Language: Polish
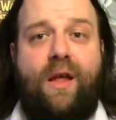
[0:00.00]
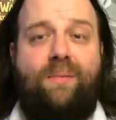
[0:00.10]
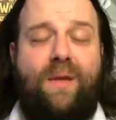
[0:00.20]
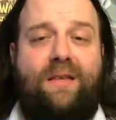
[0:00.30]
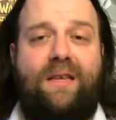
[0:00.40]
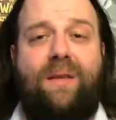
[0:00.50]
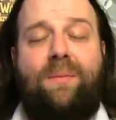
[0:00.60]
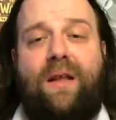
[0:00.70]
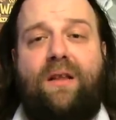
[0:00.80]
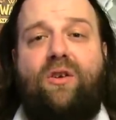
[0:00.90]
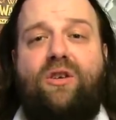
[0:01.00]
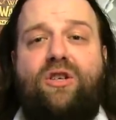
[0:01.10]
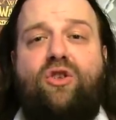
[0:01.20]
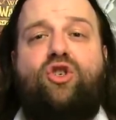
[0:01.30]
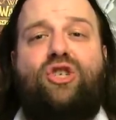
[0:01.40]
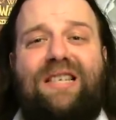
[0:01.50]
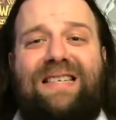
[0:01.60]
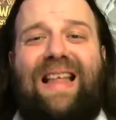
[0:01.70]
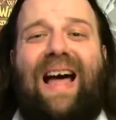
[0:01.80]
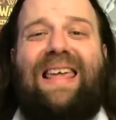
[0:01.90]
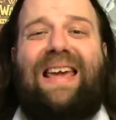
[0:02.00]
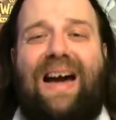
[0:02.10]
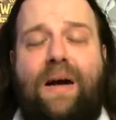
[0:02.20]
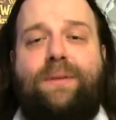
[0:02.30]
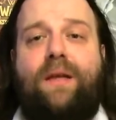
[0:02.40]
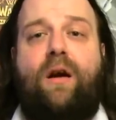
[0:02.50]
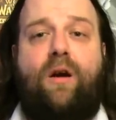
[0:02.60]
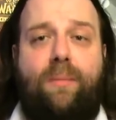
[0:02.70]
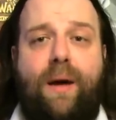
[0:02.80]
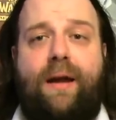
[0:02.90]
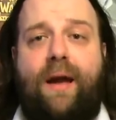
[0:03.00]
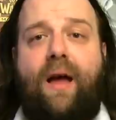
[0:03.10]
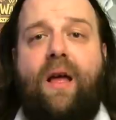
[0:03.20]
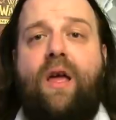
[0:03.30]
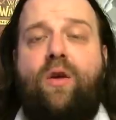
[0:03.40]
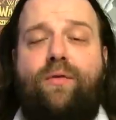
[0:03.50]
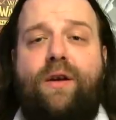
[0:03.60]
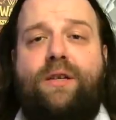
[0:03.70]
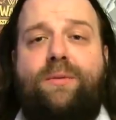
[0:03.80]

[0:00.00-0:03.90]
między innymi dlatego, że jest to czysta i chamska komercha i uważam,